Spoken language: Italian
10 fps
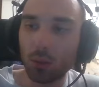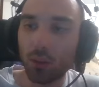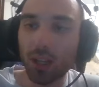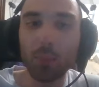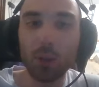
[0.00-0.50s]

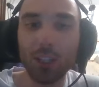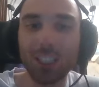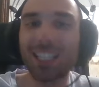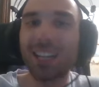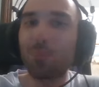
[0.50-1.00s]
dovrebbero
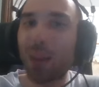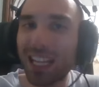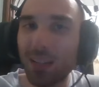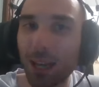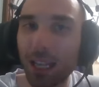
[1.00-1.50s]
essere
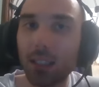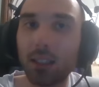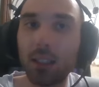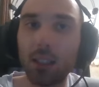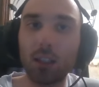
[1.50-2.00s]

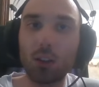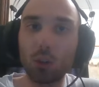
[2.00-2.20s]
parimenti